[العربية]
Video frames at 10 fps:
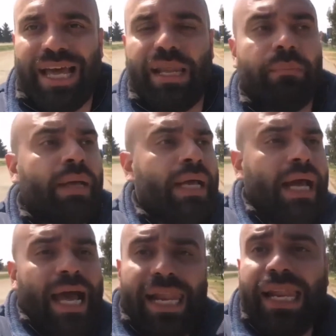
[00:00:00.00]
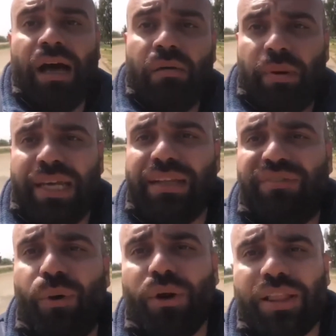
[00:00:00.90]
من حلب هلا بعيد
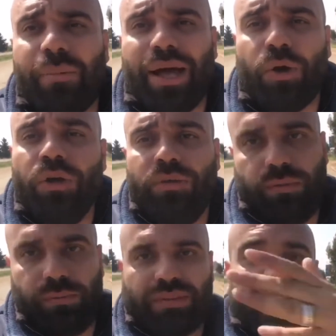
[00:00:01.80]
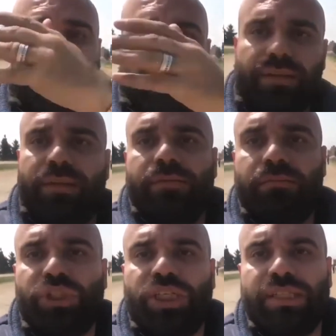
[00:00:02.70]
الفوره تبعكم
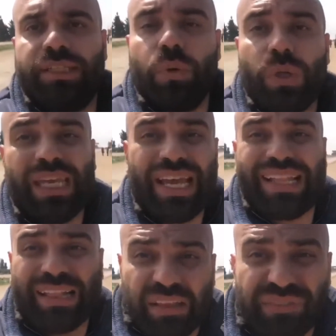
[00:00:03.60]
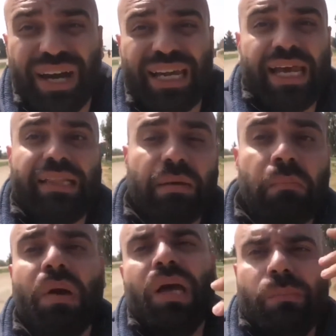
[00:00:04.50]
مشيت الدوريات الاتفاق رح
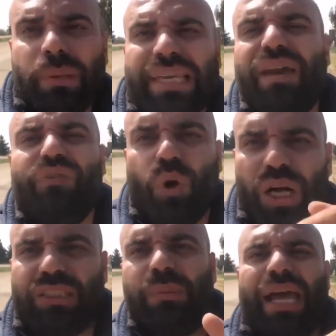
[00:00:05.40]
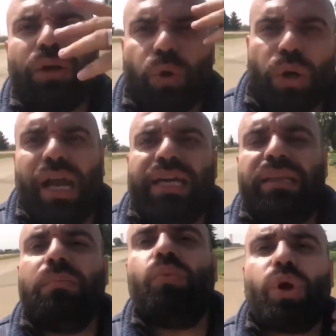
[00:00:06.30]
يتم بكيفكم غصب عنكم رح
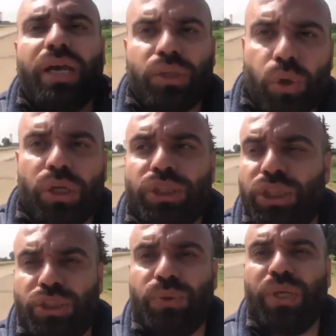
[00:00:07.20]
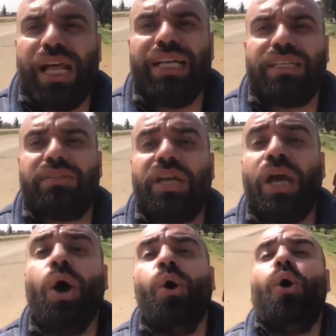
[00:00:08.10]
يتم ورح يدخل الجيش السوري لهذا
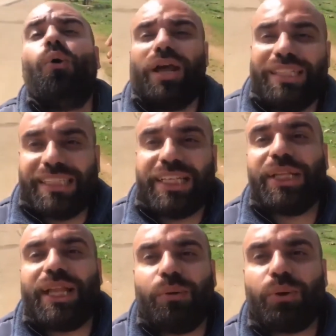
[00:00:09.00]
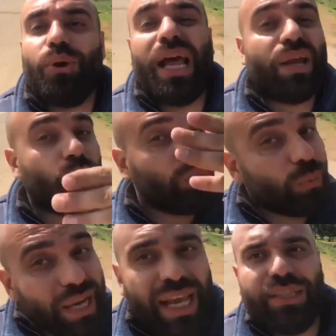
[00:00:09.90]
الطريق ورح نصير نطلع وندخل عليه
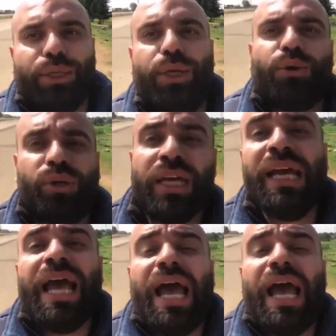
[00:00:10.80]
وانتم ما رح يضل لكم